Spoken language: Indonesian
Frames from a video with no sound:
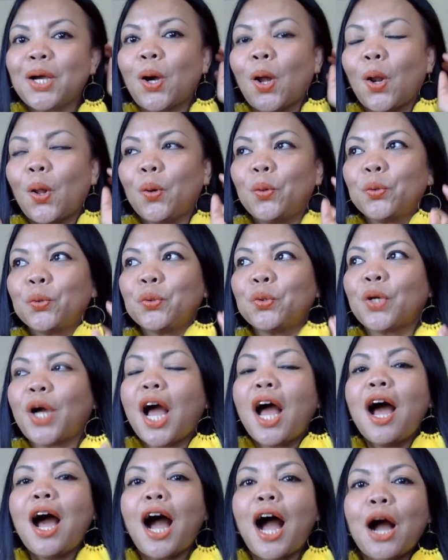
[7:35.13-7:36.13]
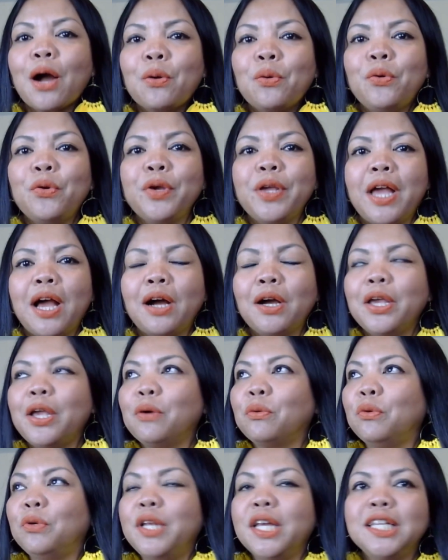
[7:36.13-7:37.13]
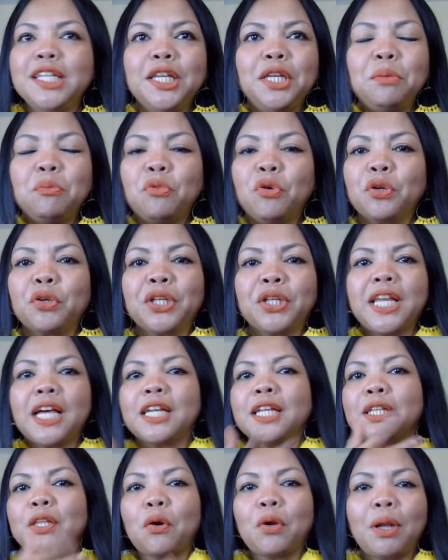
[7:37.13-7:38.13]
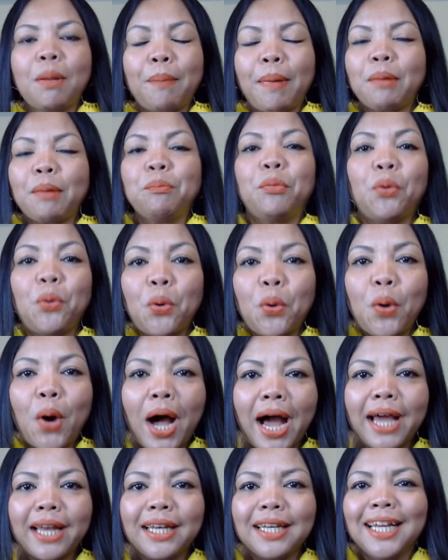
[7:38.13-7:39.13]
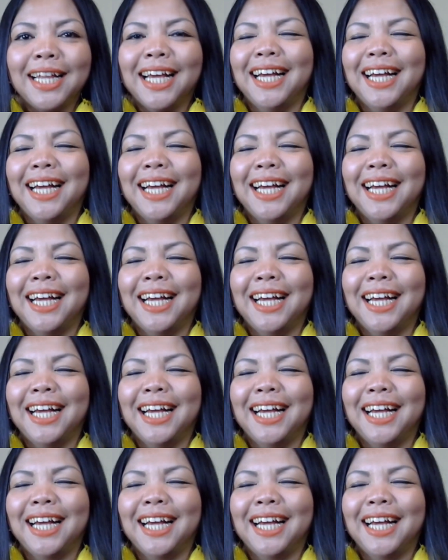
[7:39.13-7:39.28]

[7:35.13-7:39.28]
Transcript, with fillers: Kalau untuk aku ya yang udah jadi murid dari tahun 80-an,